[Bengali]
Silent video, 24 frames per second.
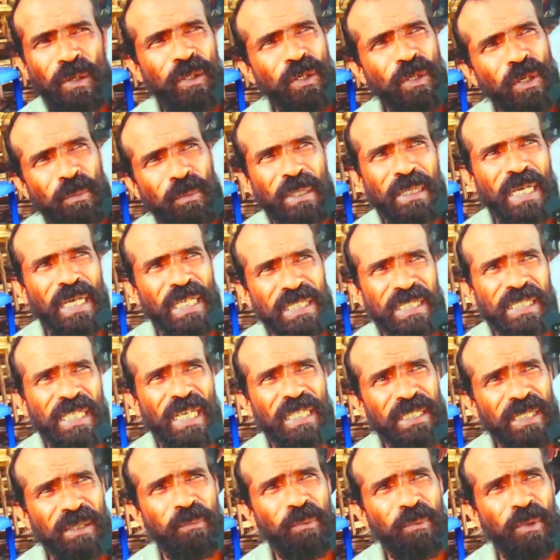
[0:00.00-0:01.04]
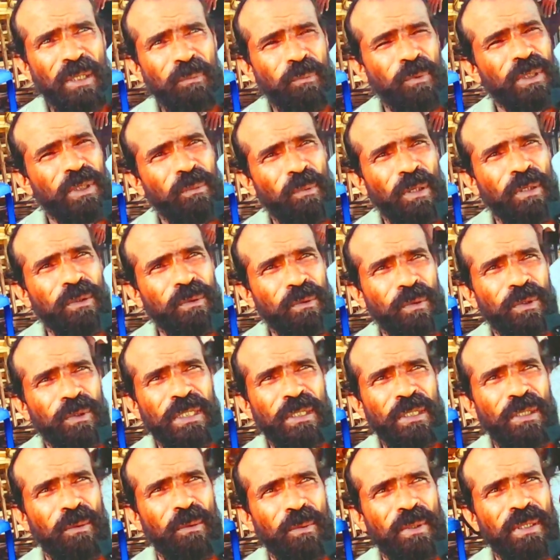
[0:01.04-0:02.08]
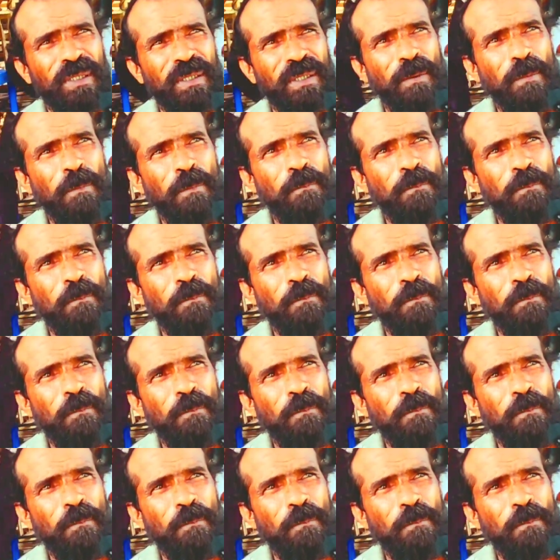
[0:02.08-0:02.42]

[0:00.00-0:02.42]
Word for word: ভালোই হবে কাজ কাছের পরে প্রতিফলন তো হতেই হবে